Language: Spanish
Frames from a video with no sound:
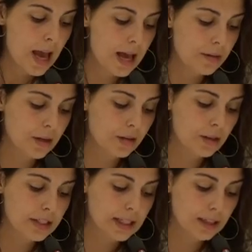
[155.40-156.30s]
El
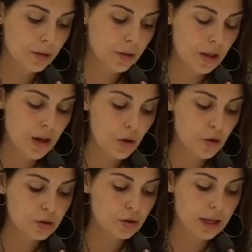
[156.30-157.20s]
miércoles 14 de
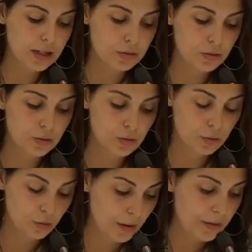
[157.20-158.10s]
agosto a las
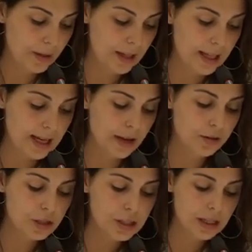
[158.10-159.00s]
9 y media de la
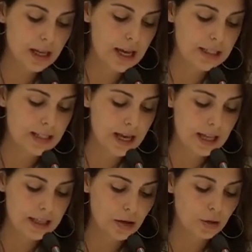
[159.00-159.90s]
noche
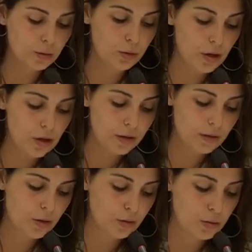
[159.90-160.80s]
está Diego Turrión
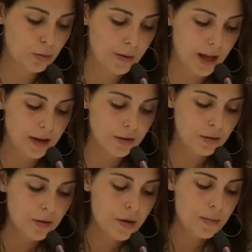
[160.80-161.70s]
con su piano,
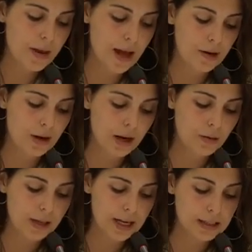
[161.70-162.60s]
piano a la
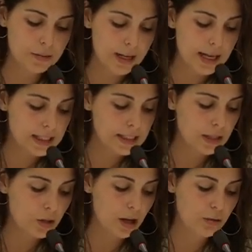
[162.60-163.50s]
luz de las velas
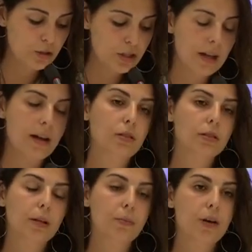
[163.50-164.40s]
y toca música
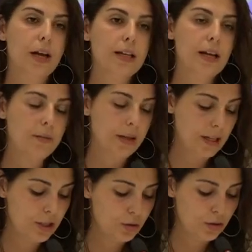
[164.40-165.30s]
contemporánea y
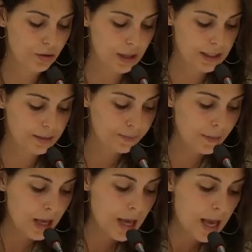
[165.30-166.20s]
bandas sonoras.
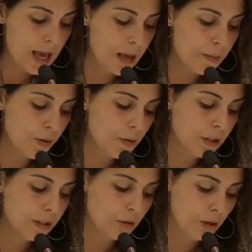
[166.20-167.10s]
Y por
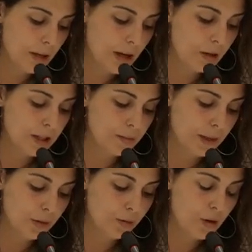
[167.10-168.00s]
último, el miércoles
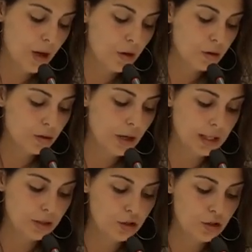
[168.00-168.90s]
21 de agosto a
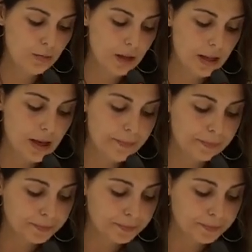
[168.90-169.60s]
las 8 y media